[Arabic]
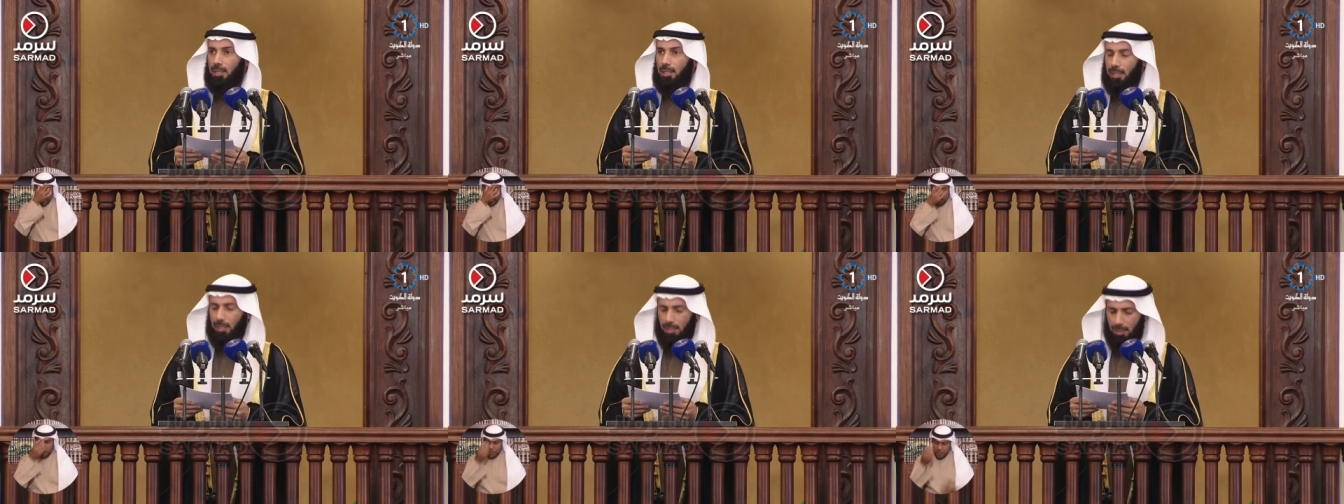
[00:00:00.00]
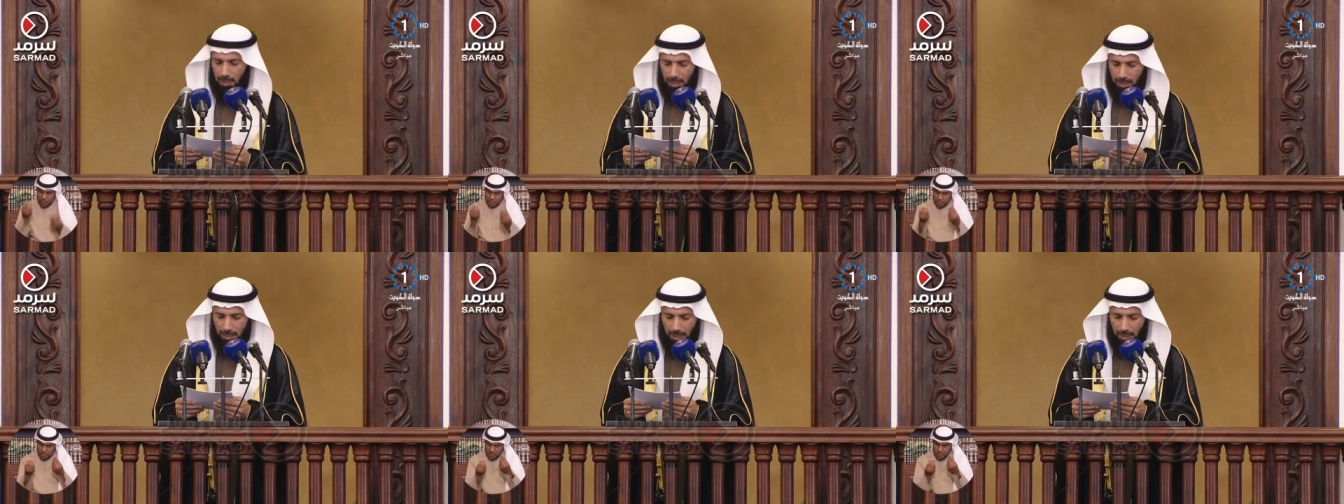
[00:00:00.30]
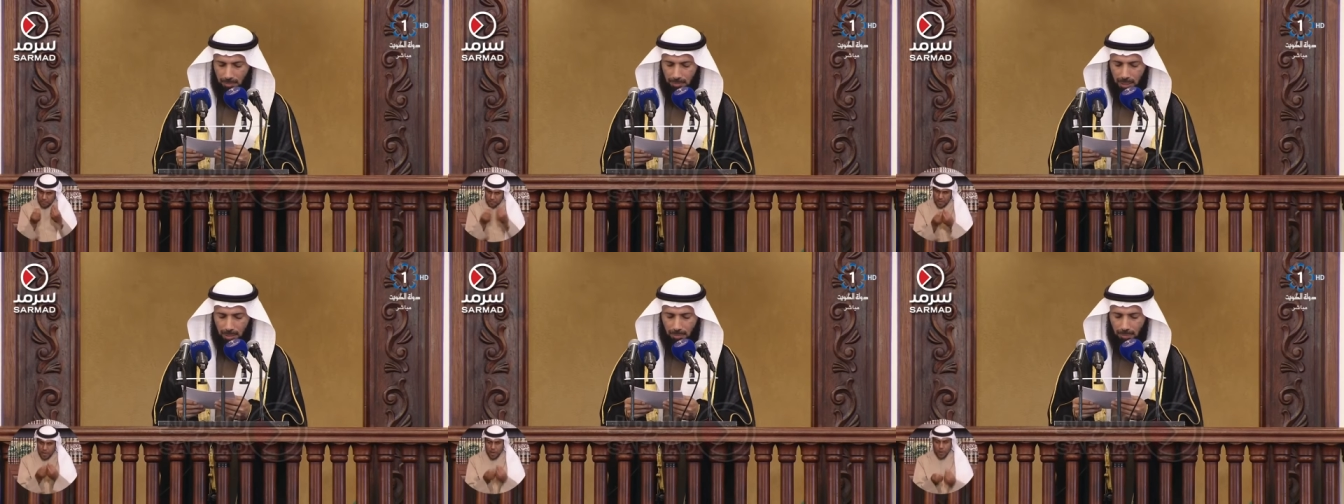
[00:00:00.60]
إن
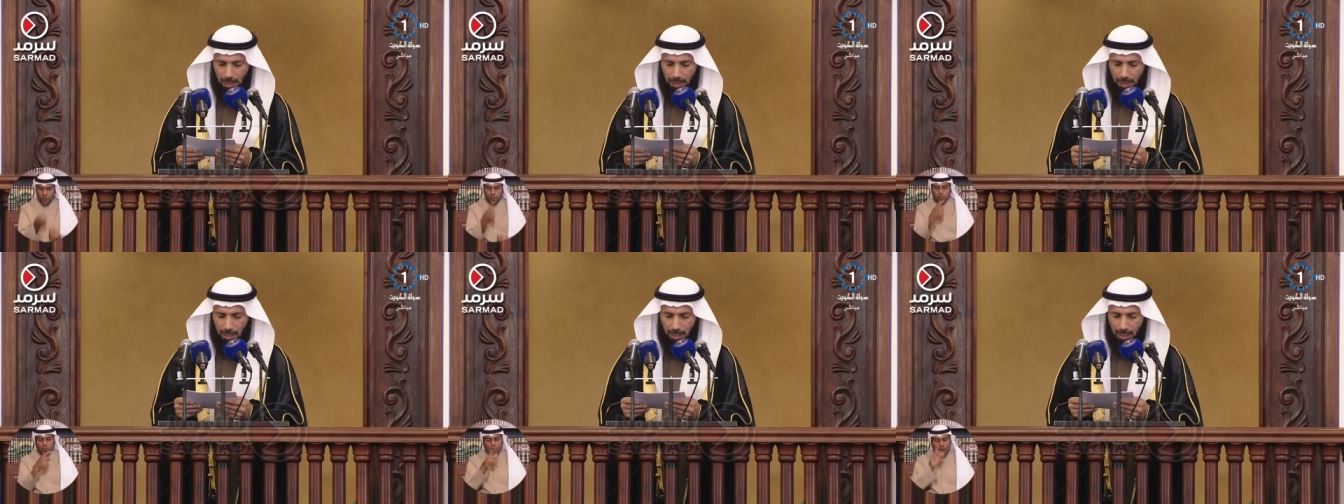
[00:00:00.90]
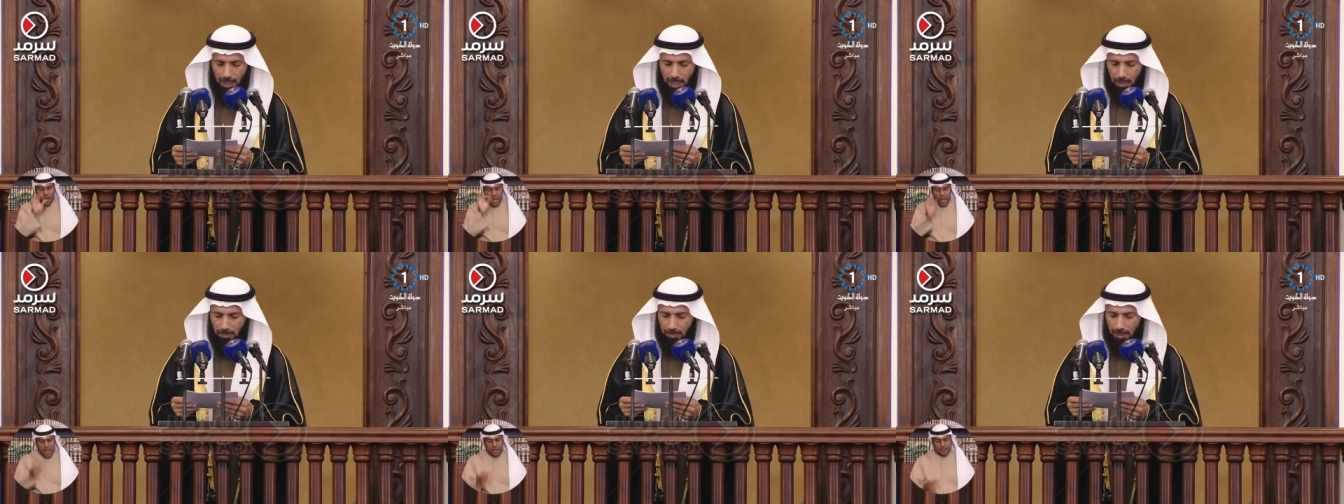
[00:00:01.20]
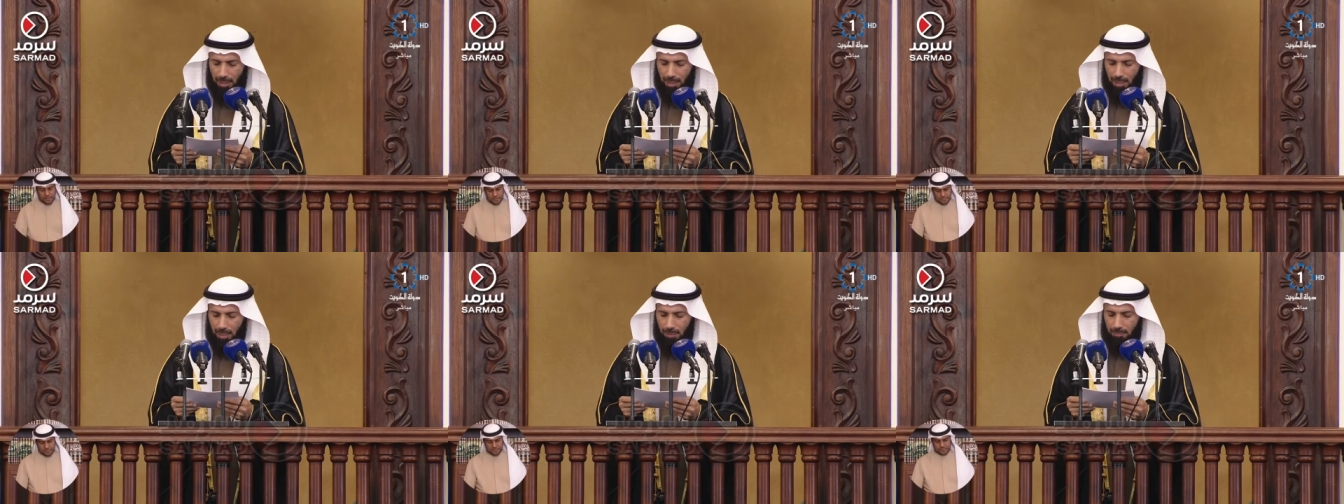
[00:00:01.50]
الطبيب الذي
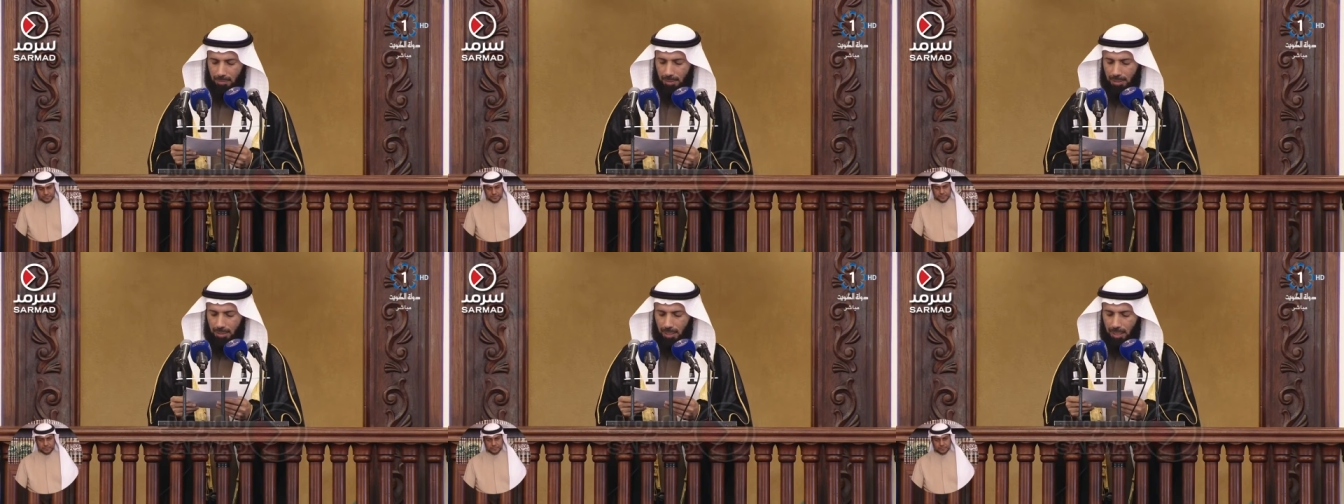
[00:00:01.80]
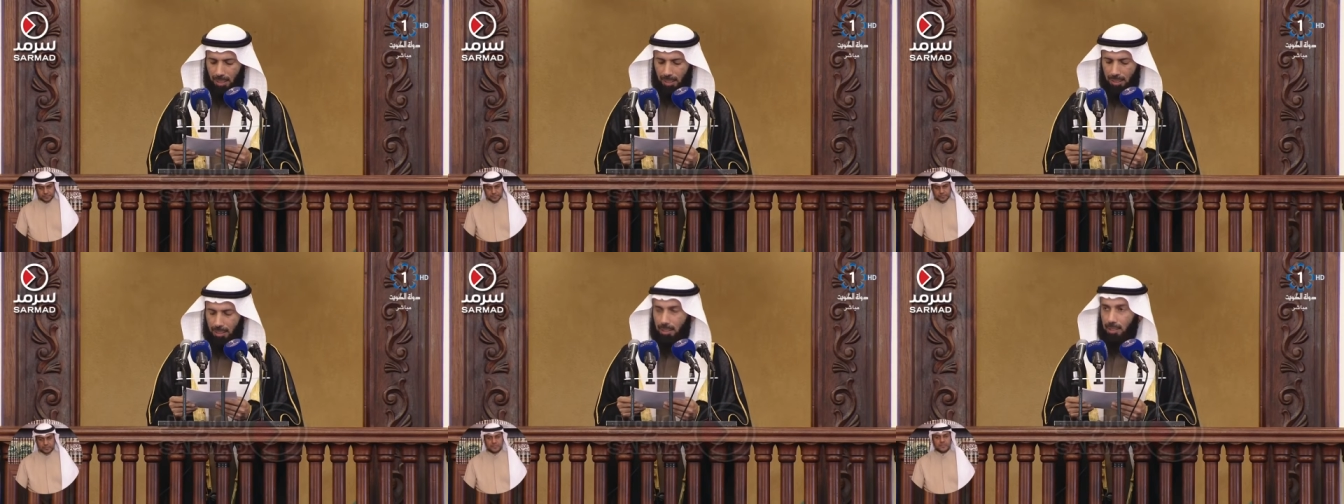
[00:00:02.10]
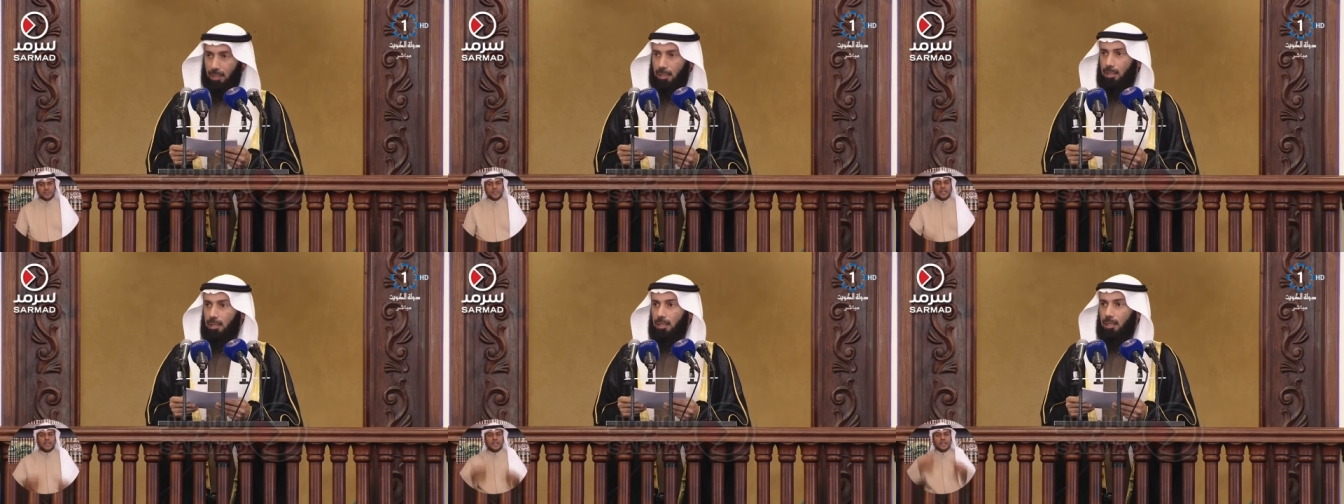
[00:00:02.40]
أبلاك
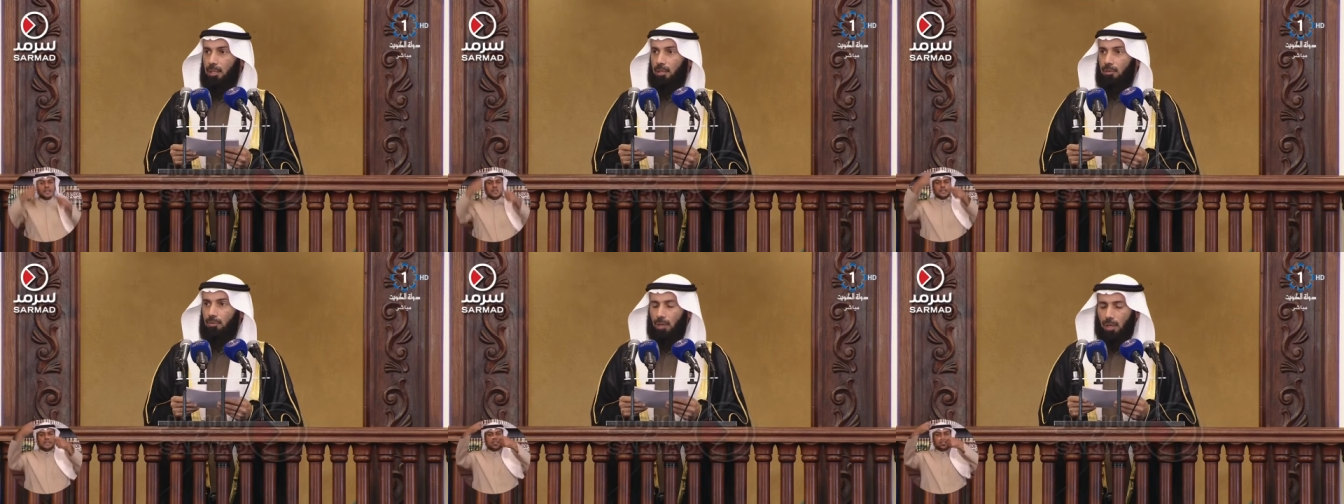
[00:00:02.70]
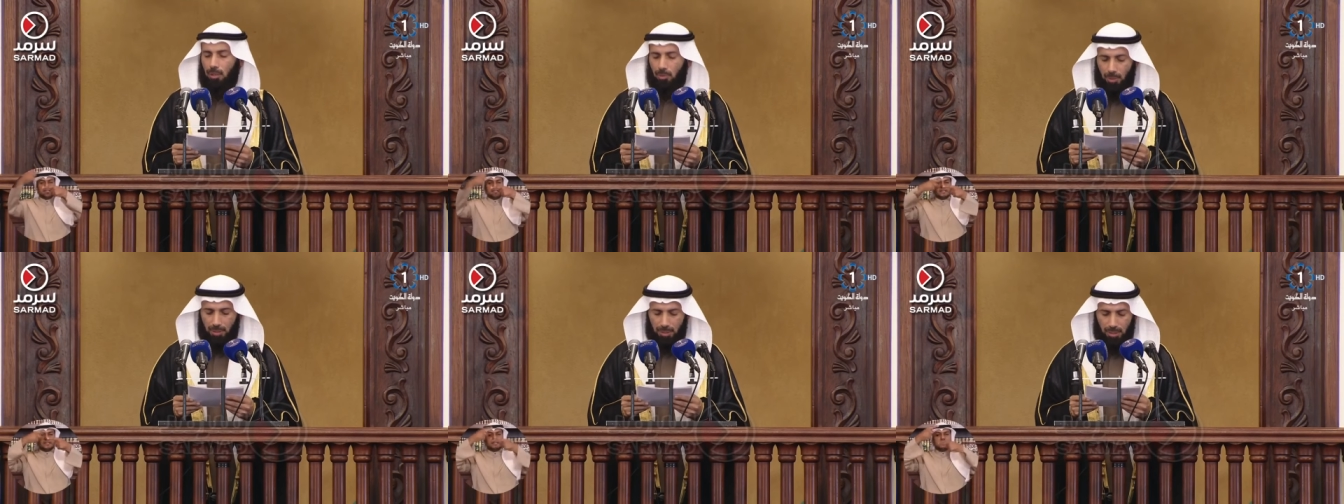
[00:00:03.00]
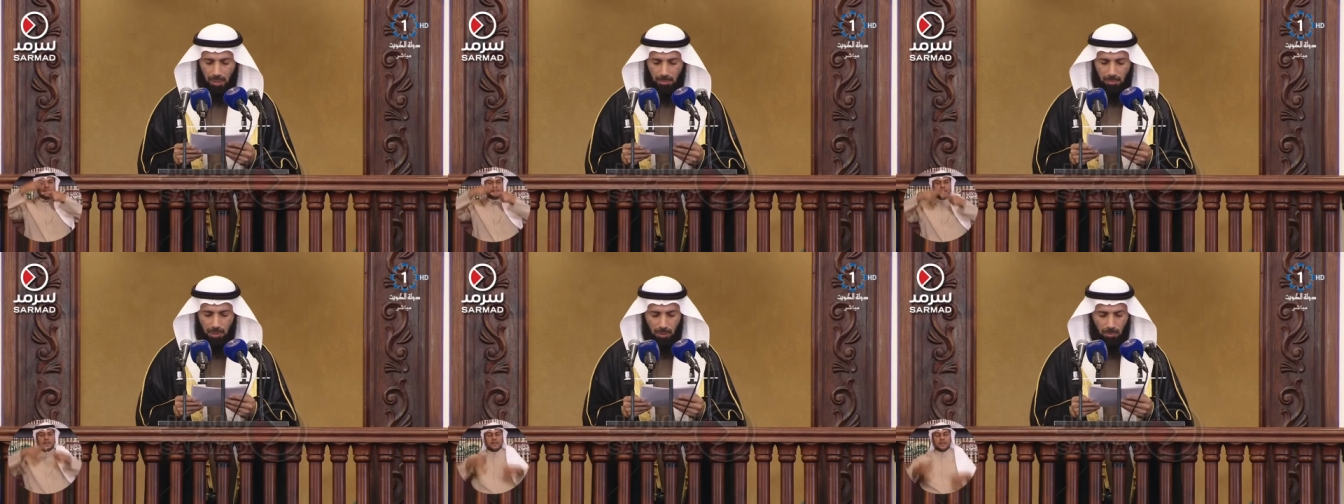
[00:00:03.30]
بالداء فهو
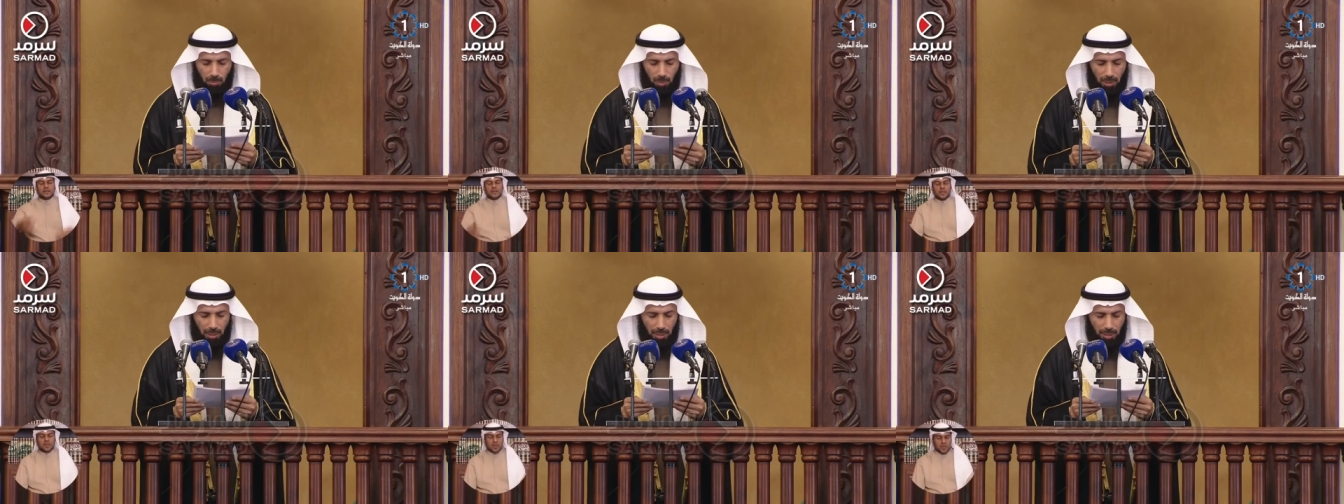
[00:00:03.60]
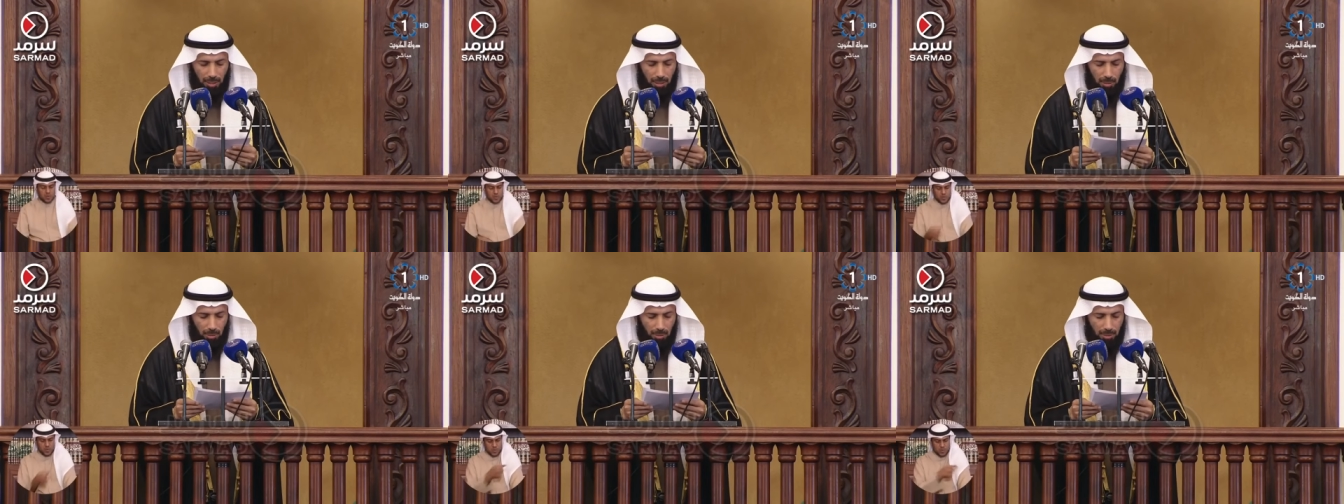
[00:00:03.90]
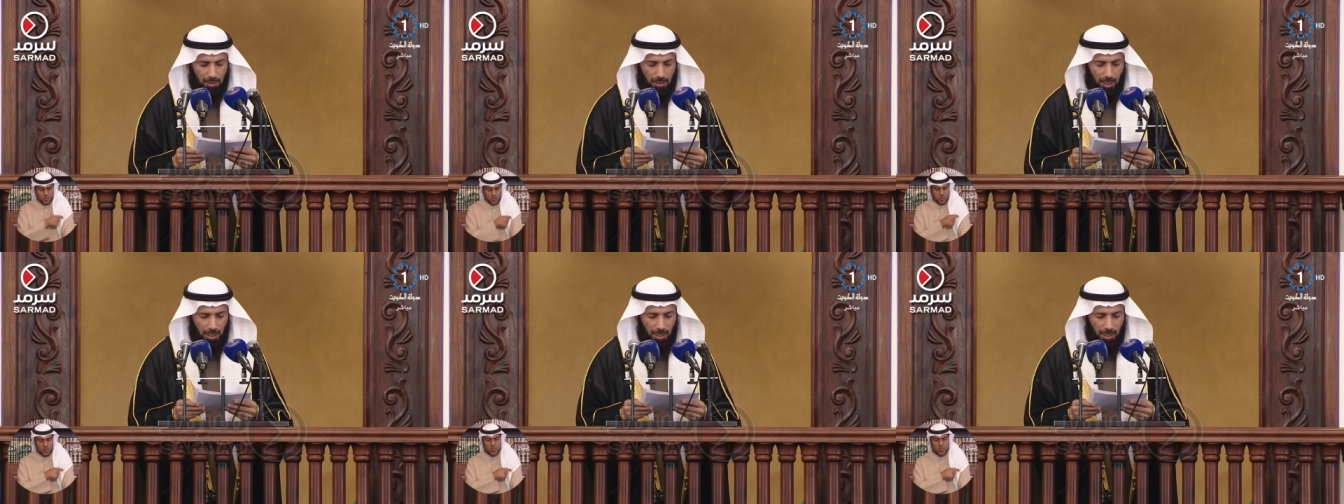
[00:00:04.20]
الطبيب الذي يرجى